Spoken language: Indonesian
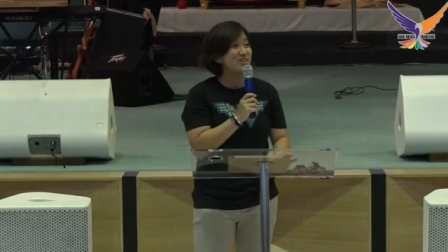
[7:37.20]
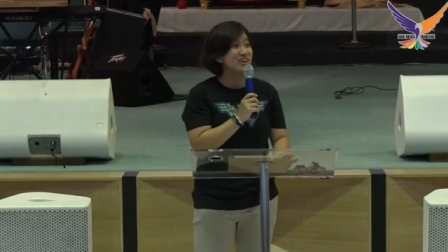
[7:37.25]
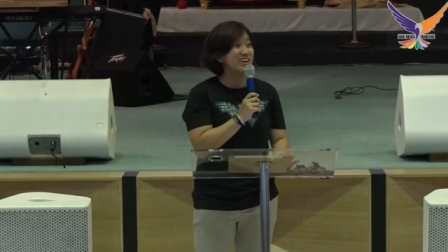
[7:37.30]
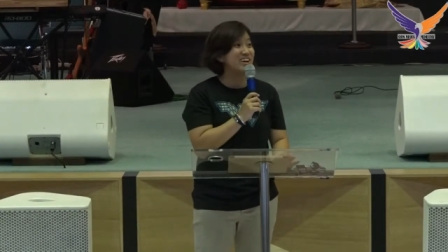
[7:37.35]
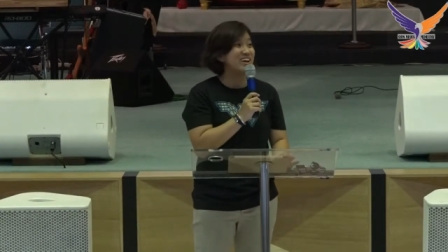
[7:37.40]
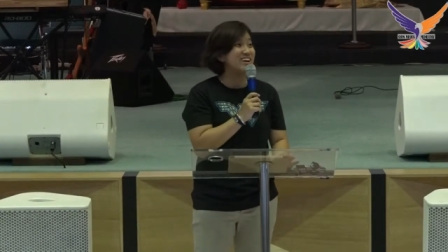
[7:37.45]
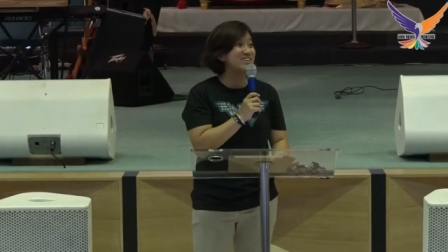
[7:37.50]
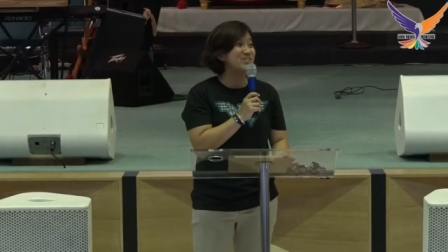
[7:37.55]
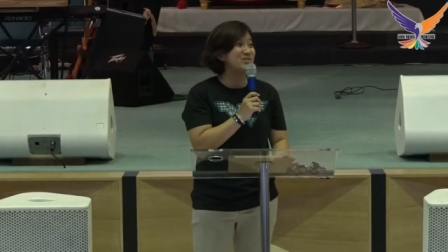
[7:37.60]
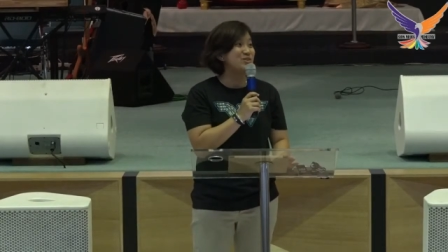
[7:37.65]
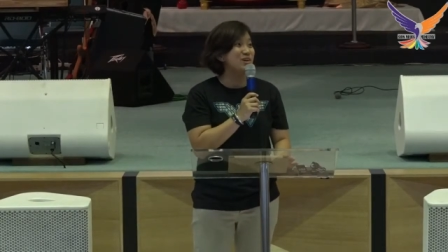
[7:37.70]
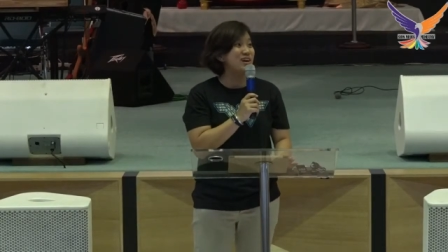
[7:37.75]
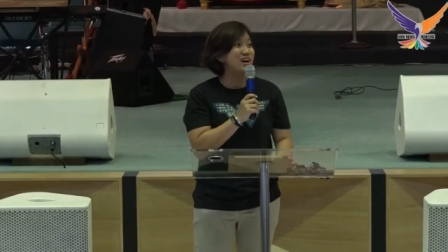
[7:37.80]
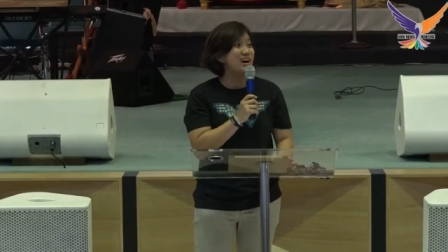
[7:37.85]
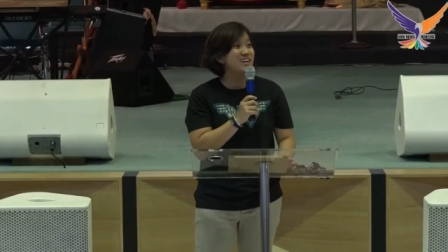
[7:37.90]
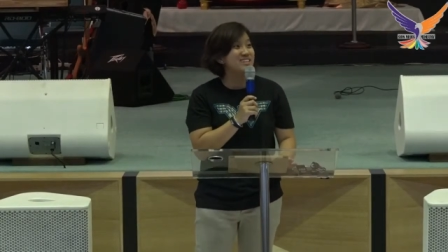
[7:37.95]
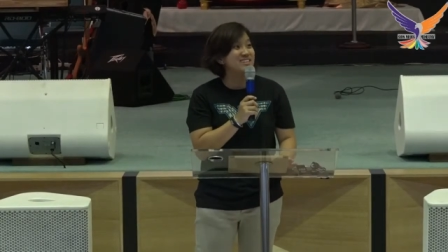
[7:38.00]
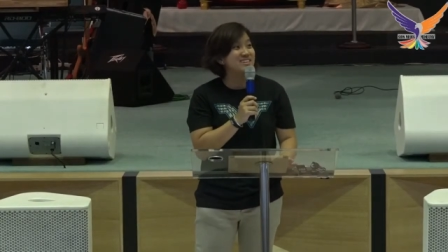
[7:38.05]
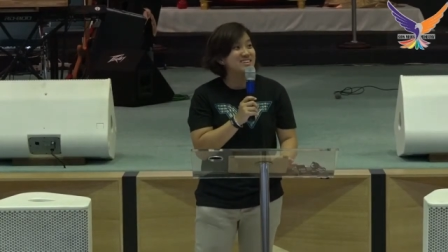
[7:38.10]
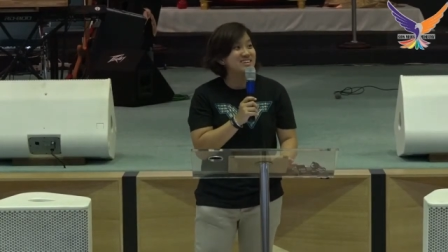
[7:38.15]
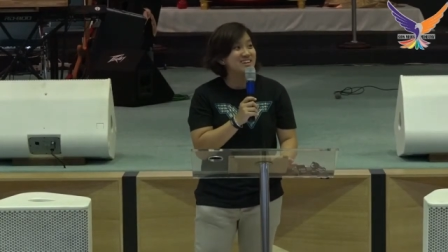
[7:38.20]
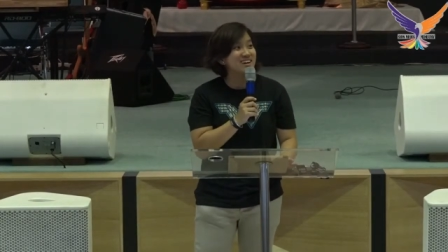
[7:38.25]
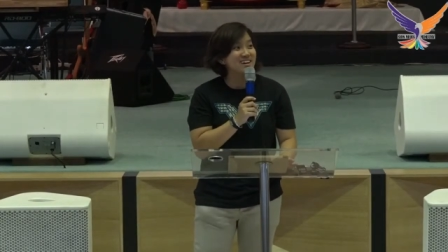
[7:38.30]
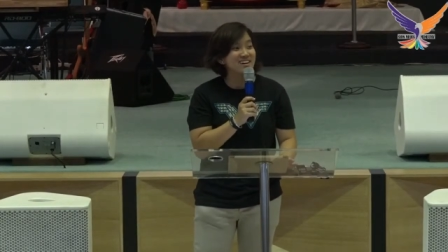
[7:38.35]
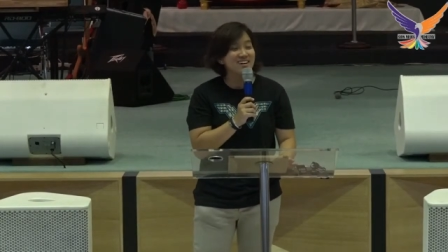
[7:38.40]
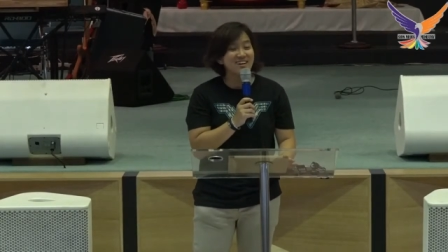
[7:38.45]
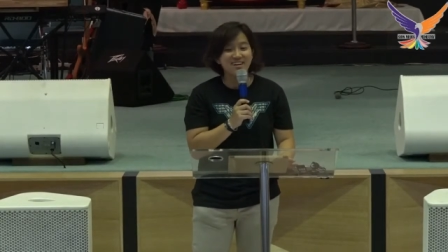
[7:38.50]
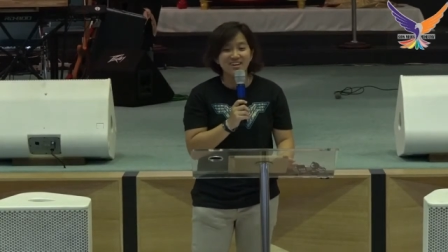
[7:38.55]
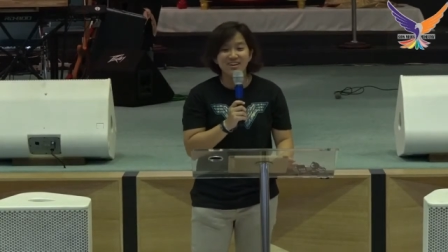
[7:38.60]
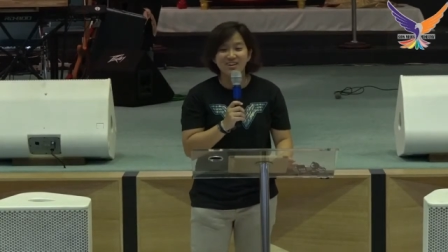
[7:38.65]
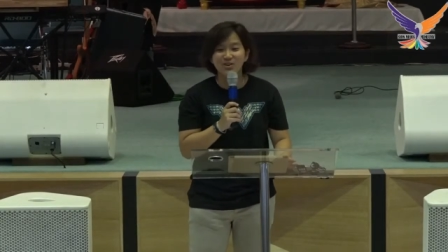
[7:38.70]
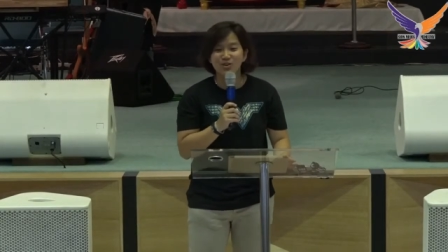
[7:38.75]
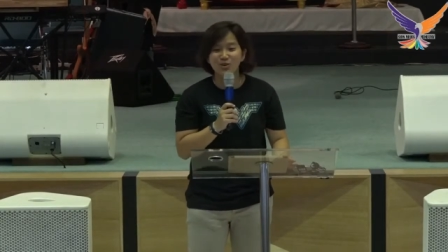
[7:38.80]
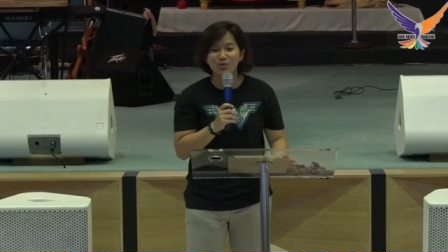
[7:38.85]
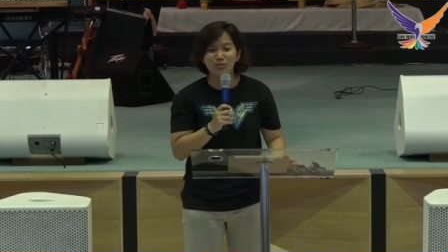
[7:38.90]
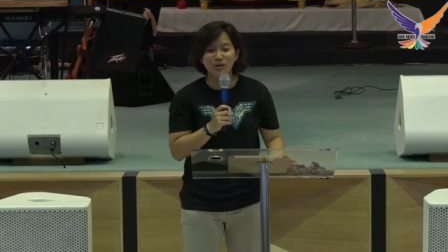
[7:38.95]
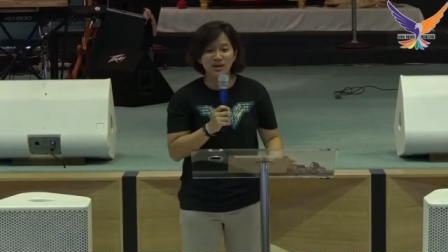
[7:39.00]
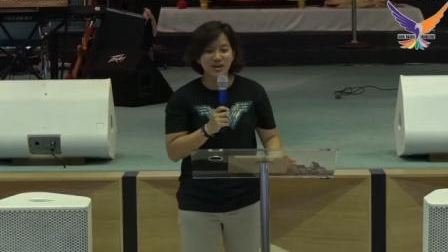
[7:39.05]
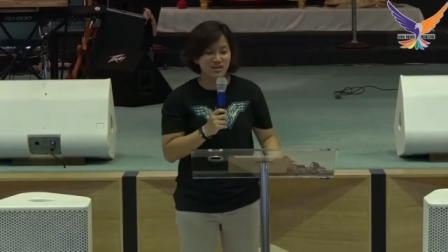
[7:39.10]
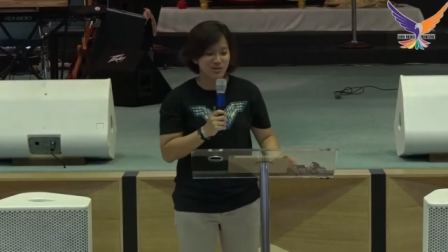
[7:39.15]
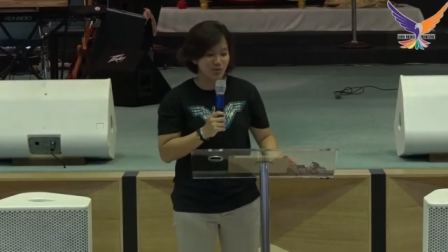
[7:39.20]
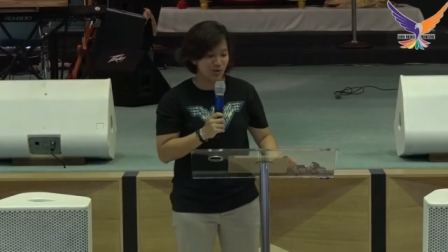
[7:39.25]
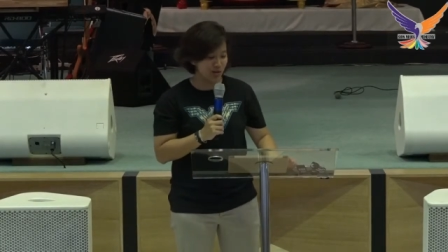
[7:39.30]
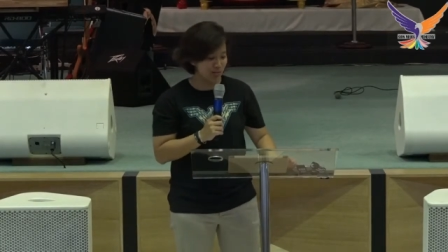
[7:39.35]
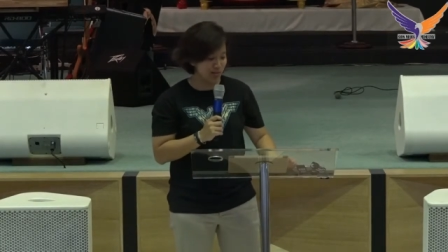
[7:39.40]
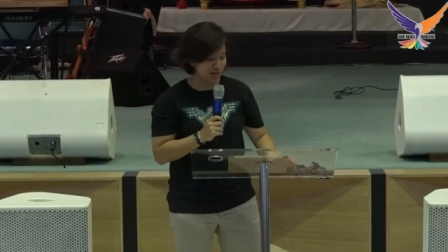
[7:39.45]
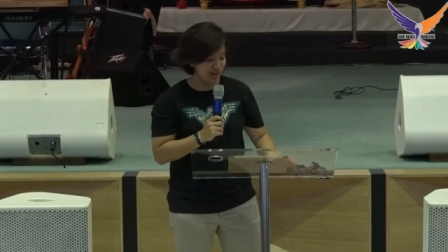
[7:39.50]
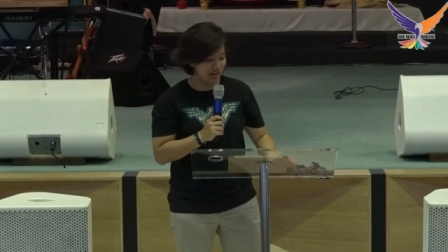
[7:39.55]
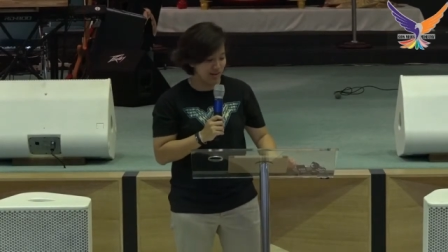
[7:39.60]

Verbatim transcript: ya, dua tiga Roma 12